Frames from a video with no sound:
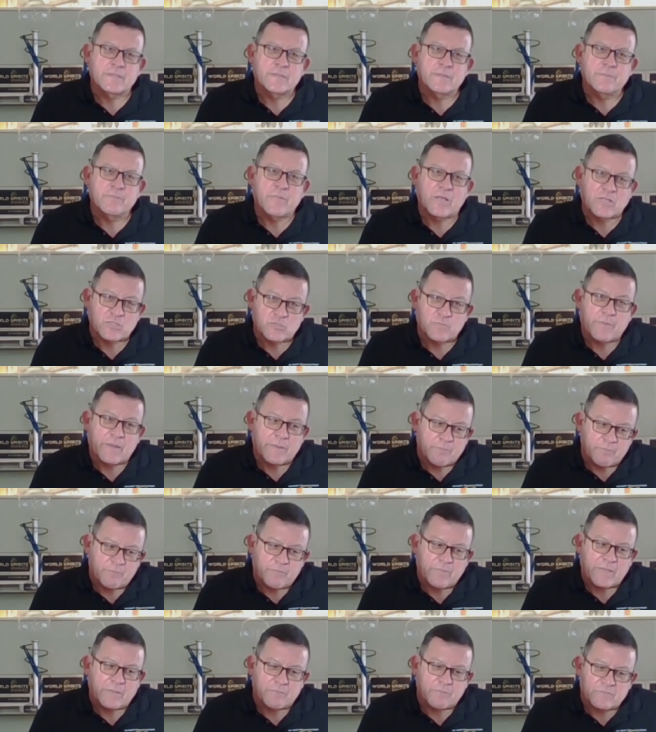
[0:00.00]
ähm, also
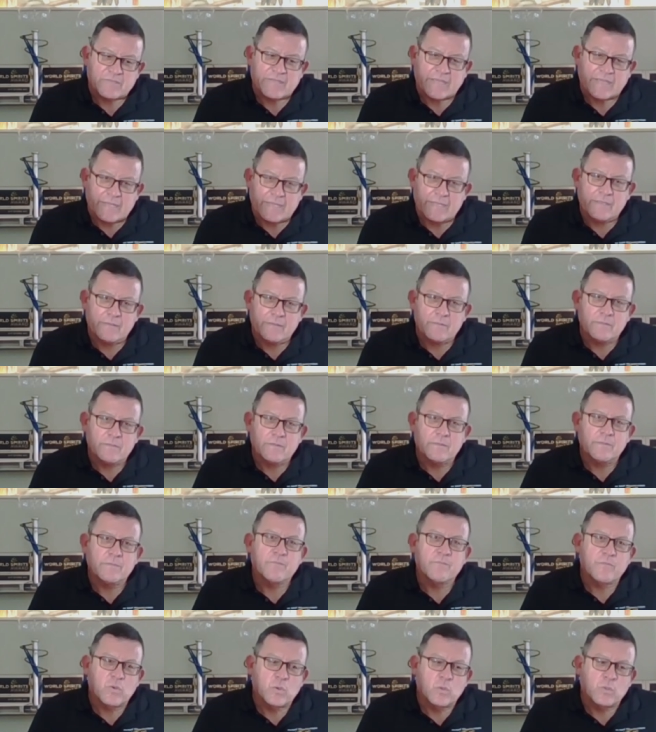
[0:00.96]
beim, beim
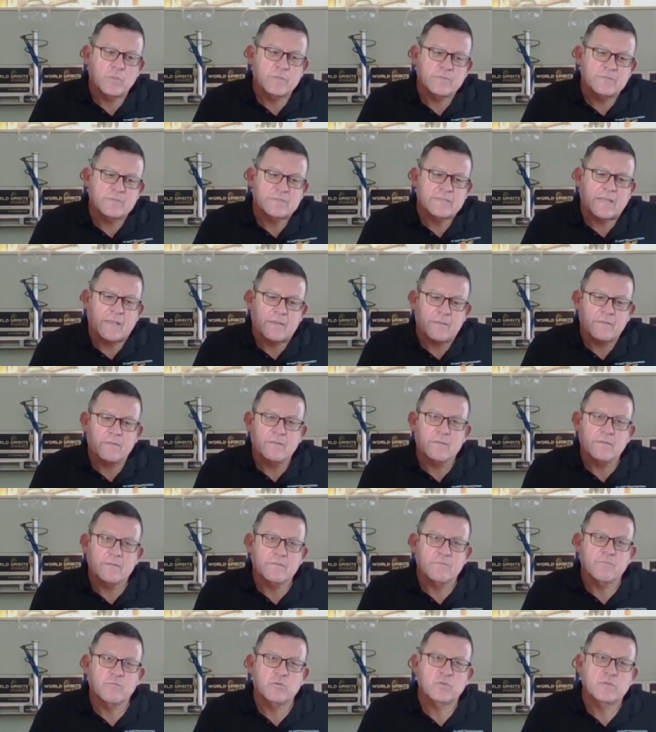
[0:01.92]
Drehen und
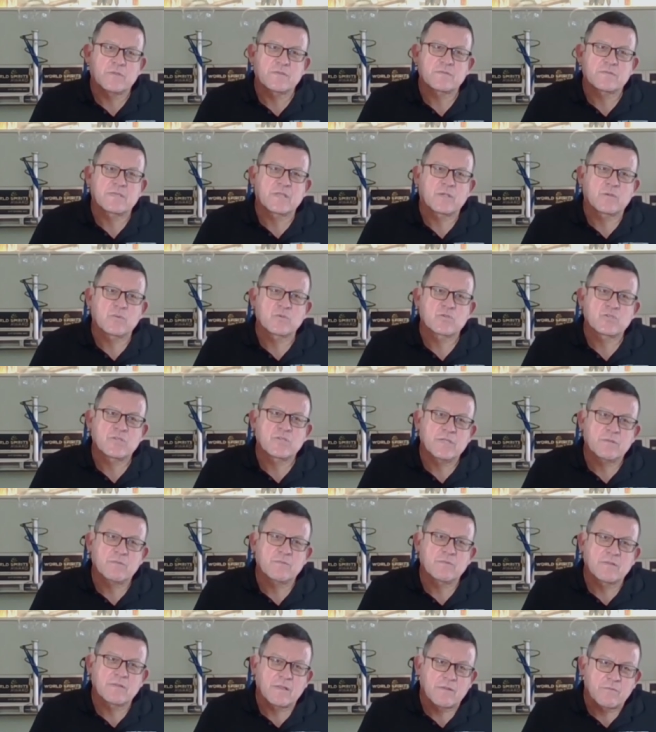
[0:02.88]
dann wird das
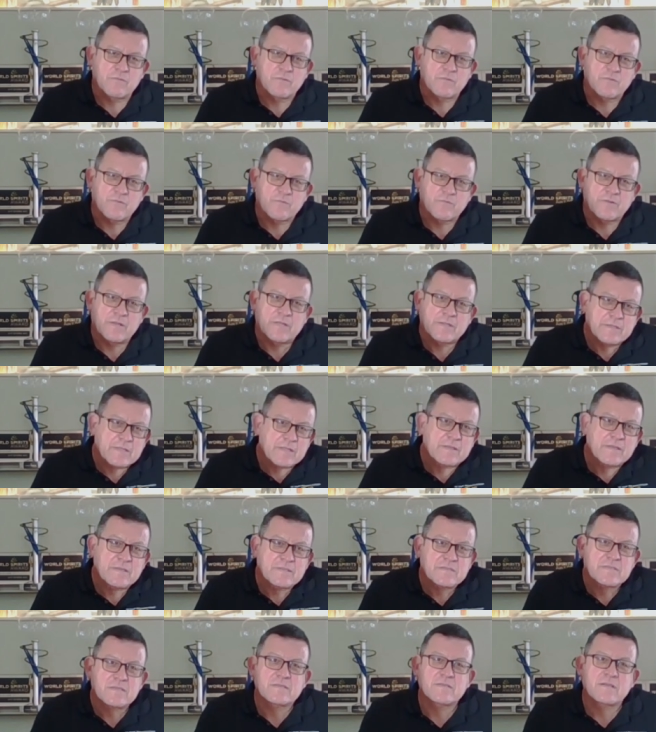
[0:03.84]
dekuschiert und dann fällt ja
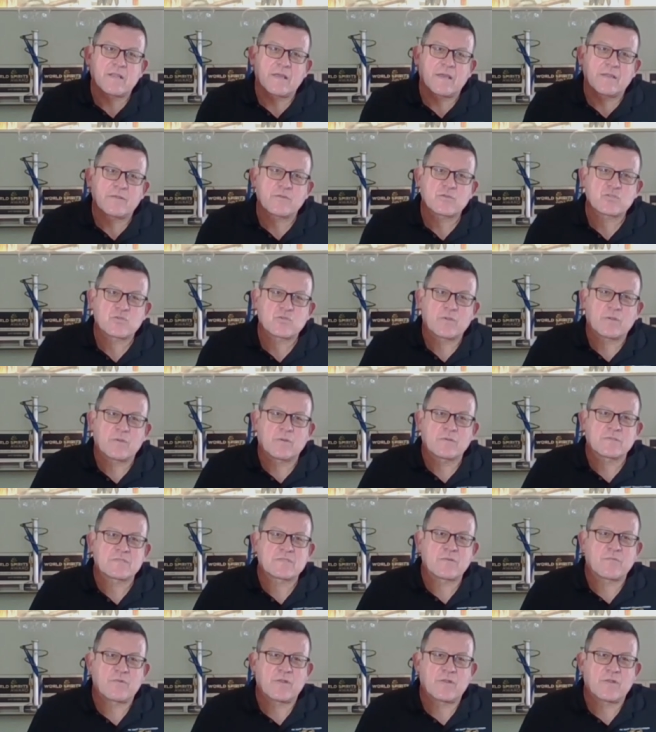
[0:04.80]
dieses kleine Stück
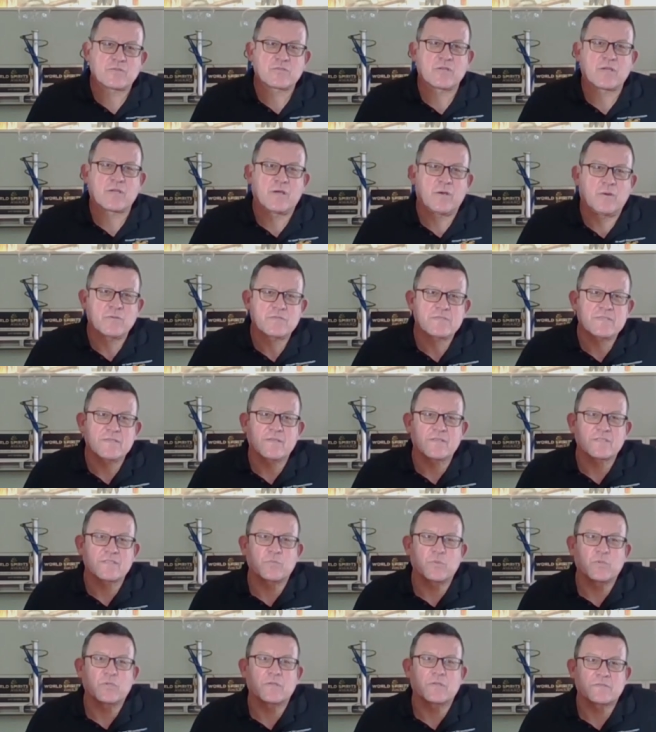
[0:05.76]
aus der Flasche raus und
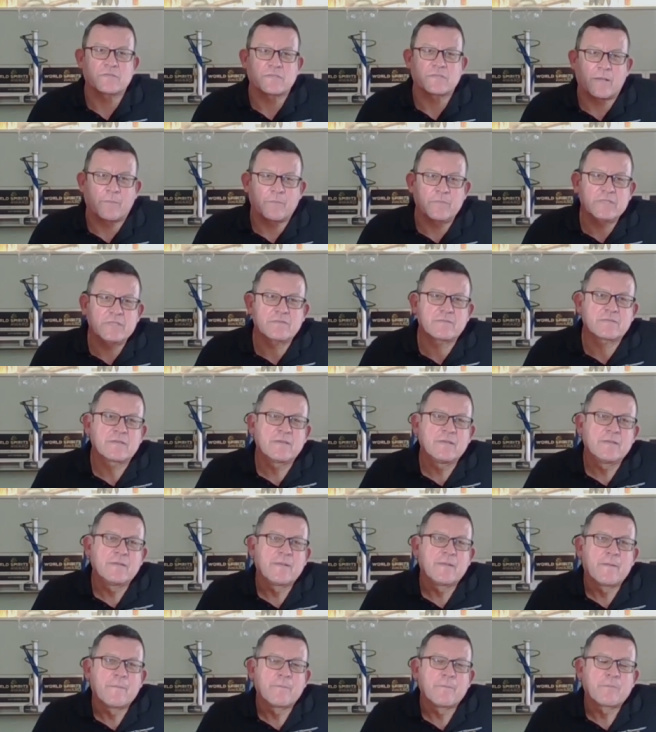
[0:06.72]
das wird gesammelt.
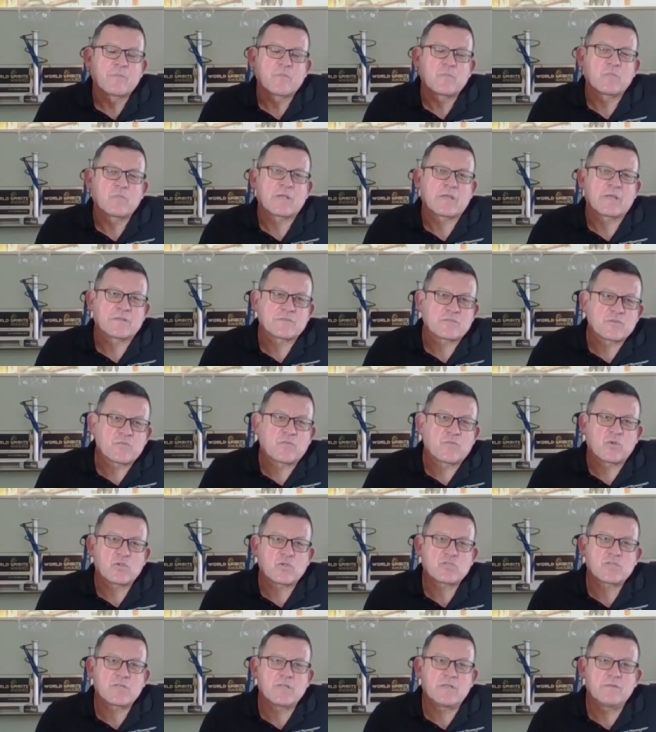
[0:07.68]
Man kann sich
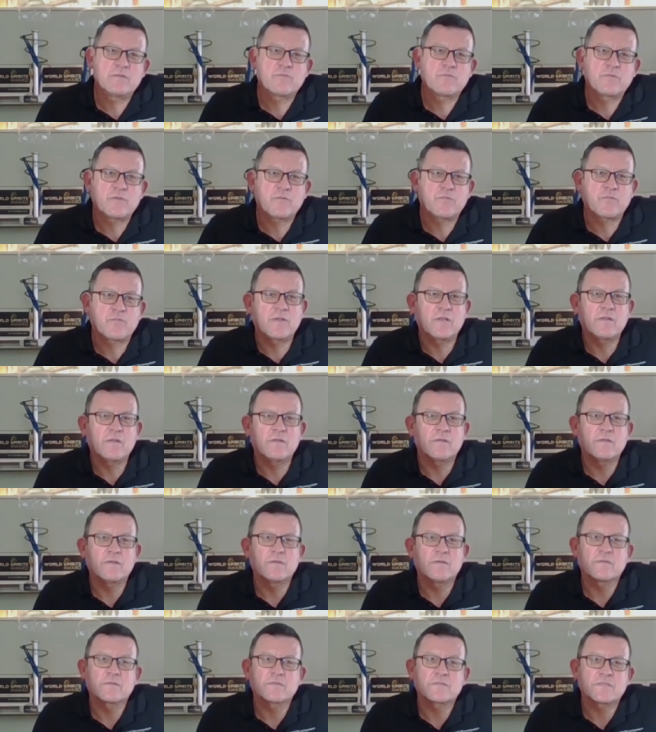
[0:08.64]
vorstellen, wie
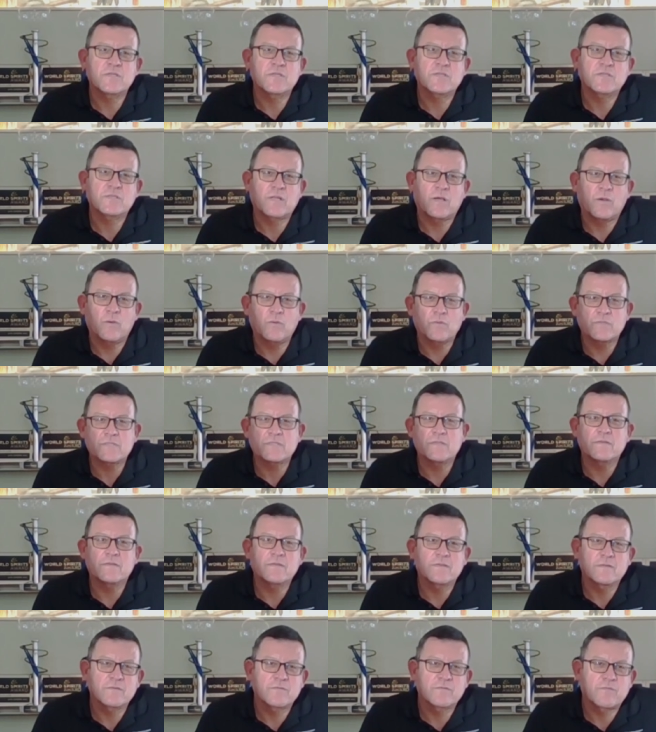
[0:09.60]
viele
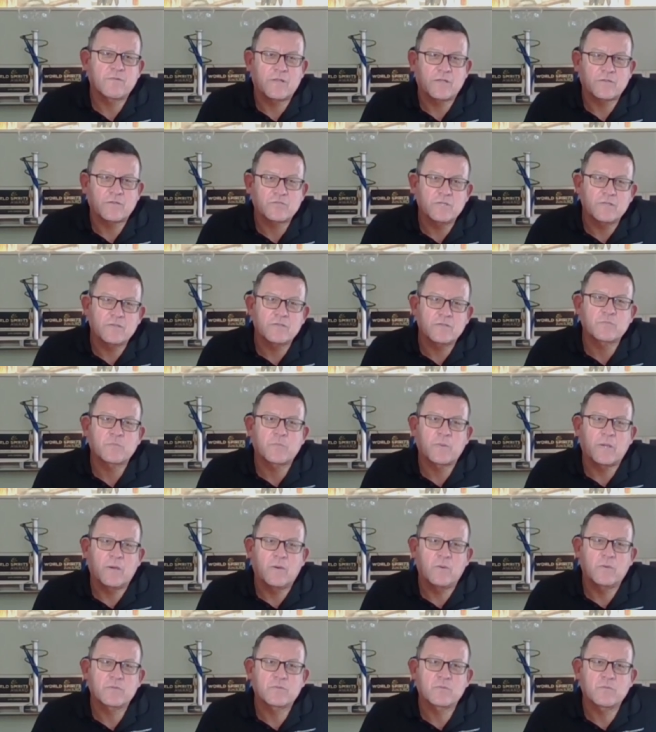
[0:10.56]
zigtausende Flaschen es
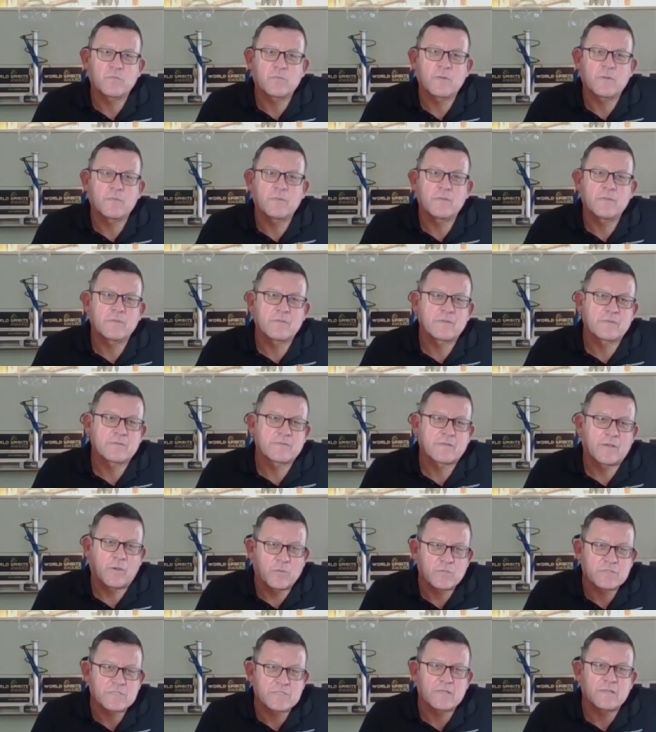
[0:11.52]
braucht, um mal
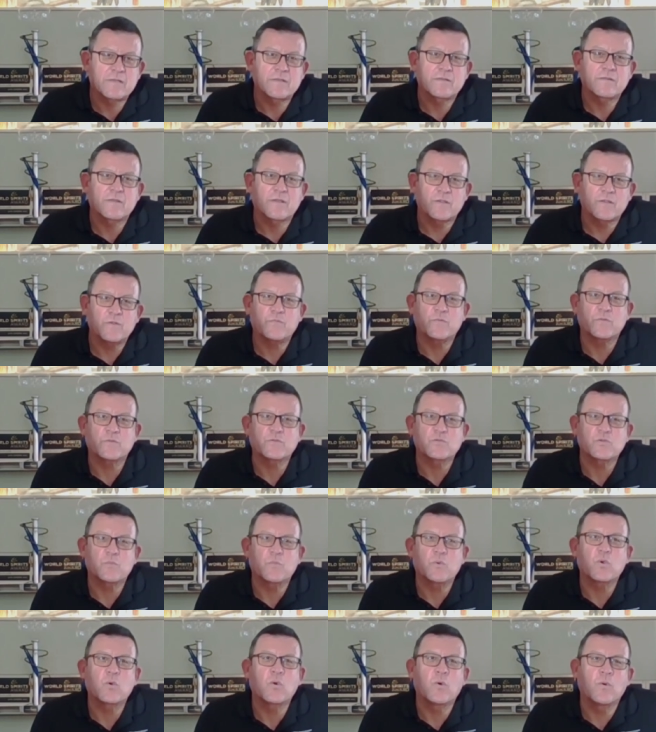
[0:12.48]
1000 Liter Hefe
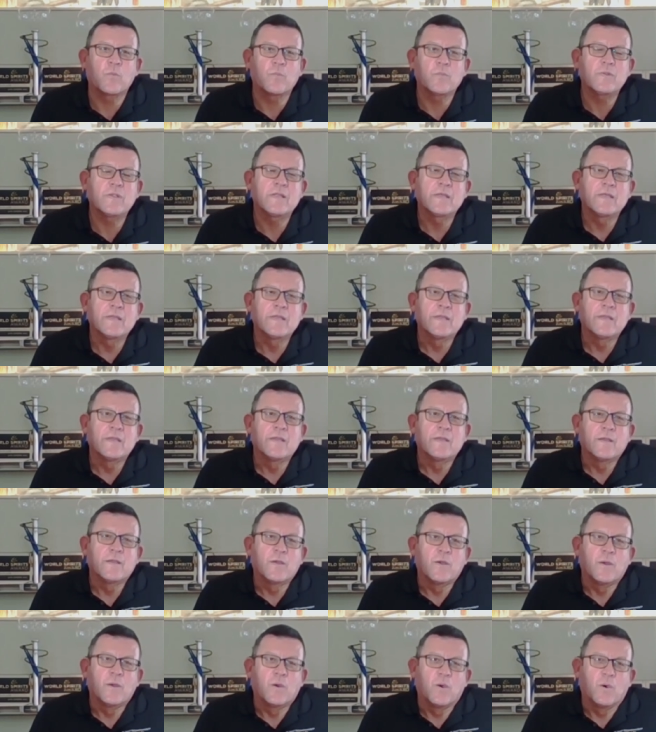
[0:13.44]
zu bekommen.
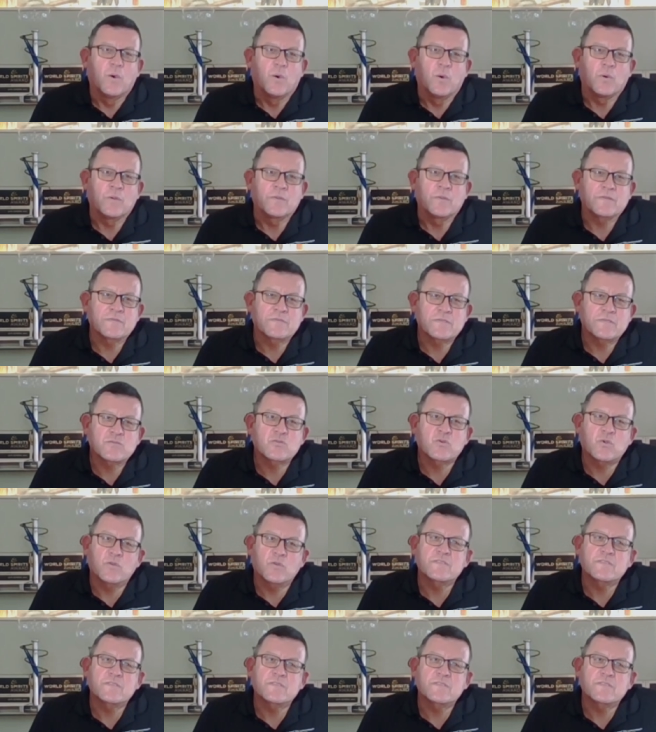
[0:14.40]
Und das ist